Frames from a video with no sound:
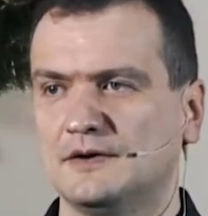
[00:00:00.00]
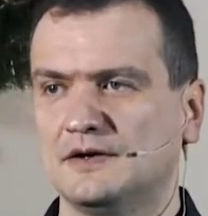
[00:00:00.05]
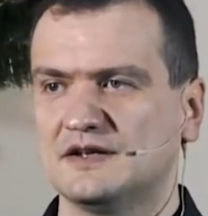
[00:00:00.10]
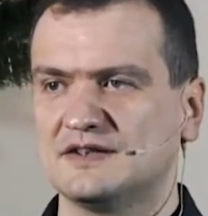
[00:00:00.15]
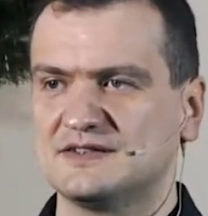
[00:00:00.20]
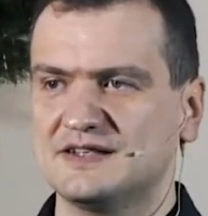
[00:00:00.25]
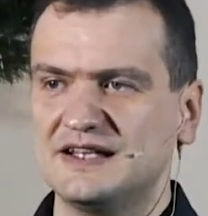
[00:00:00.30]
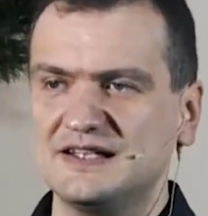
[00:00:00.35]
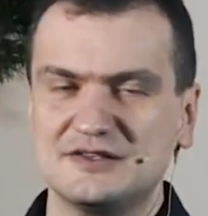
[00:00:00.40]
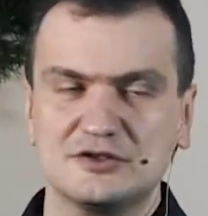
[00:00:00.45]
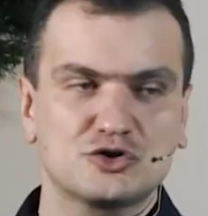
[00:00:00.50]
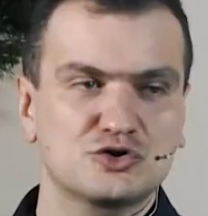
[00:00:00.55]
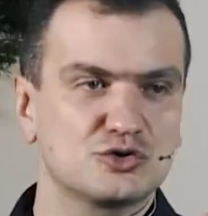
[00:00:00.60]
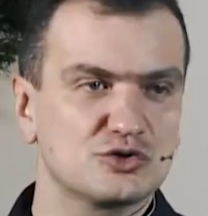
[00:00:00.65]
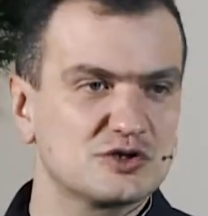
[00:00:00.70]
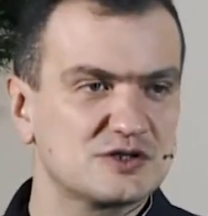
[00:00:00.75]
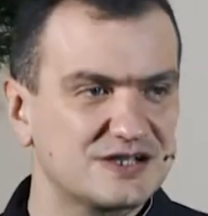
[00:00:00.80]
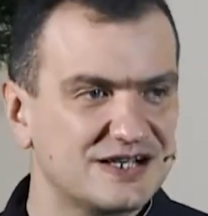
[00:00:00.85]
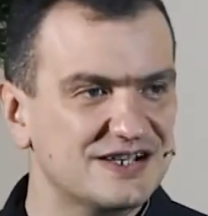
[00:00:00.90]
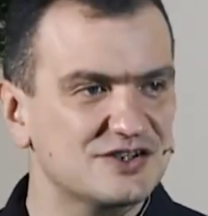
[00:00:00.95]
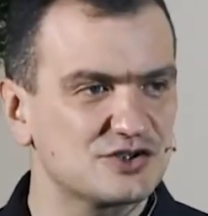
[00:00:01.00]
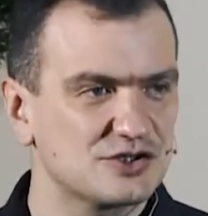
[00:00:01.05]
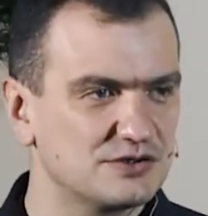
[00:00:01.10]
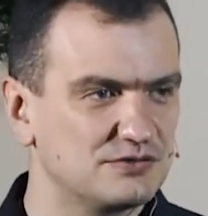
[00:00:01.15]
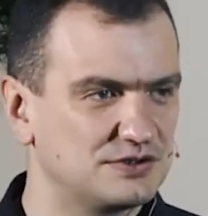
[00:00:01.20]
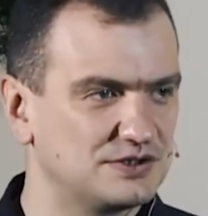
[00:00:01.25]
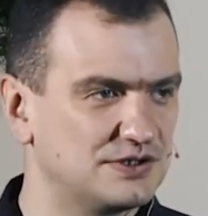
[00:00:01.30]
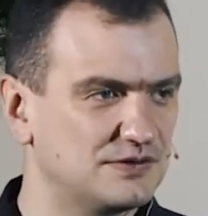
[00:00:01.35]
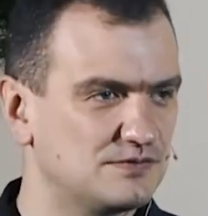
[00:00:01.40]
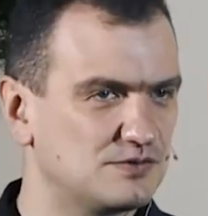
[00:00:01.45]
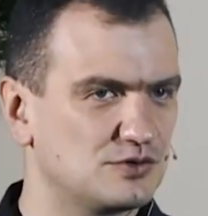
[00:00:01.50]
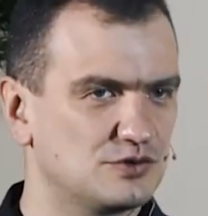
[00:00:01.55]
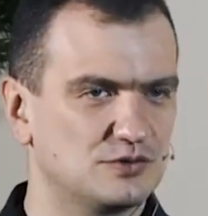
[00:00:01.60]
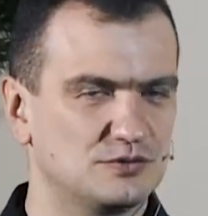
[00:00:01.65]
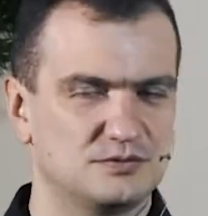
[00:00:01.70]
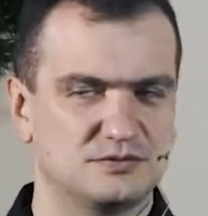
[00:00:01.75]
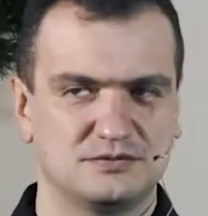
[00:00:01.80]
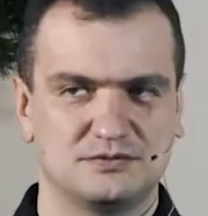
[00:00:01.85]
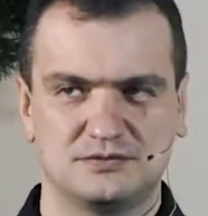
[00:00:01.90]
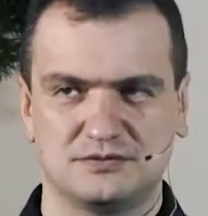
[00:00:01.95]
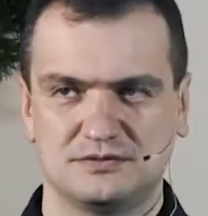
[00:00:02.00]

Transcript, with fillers: И знаете, что страшно в этом всем?